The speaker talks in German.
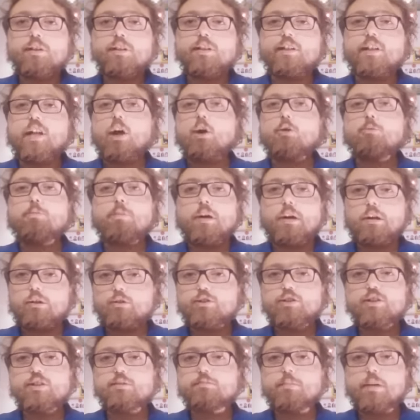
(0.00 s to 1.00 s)
Ich glaube,
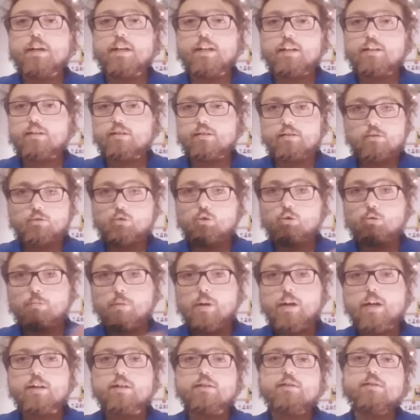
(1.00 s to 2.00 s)
außer meiner
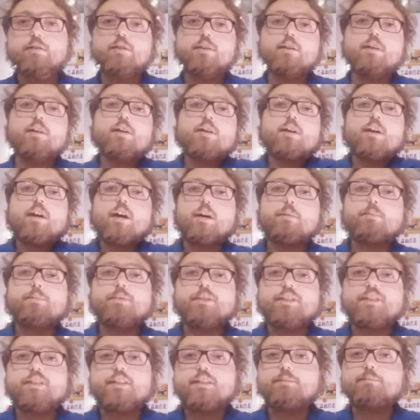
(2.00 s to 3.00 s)
Oma
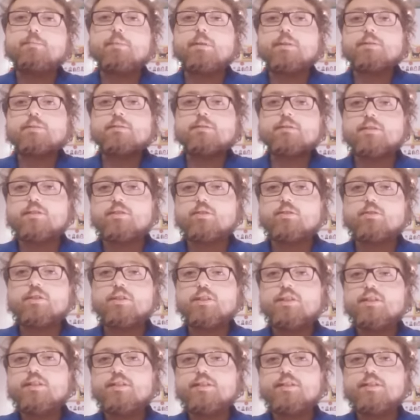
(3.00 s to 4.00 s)
habe ich niemanden so
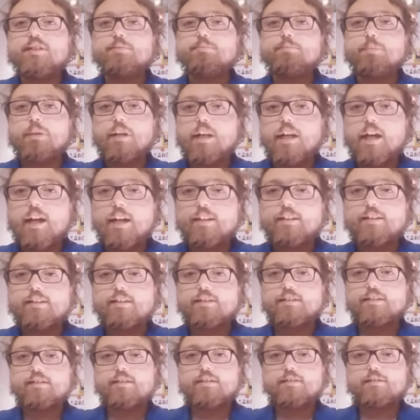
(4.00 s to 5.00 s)
richtig
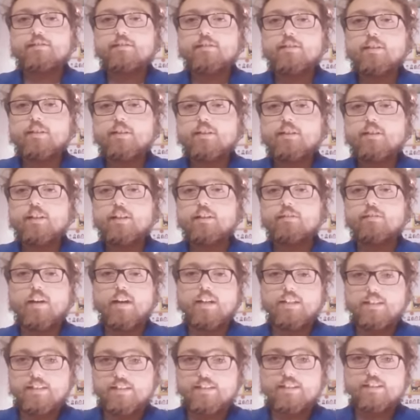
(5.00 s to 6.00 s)
beleidigt. Ich
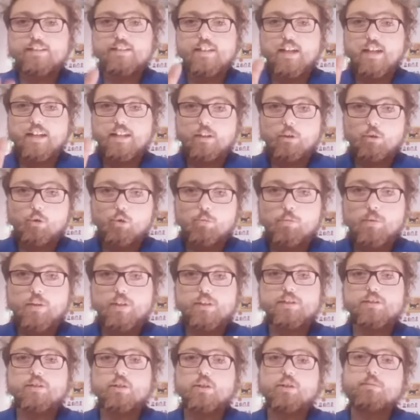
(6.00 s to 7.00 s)
weiß, seine
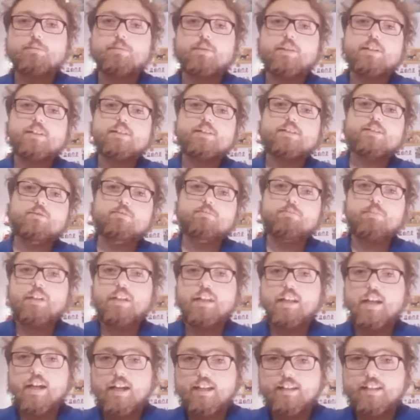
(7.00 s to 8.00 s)
Oma soll man nicht so
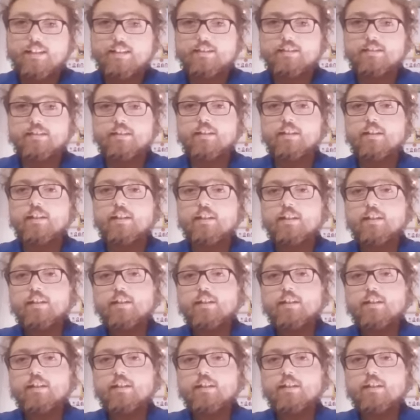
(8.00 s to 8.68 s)
beleidigen,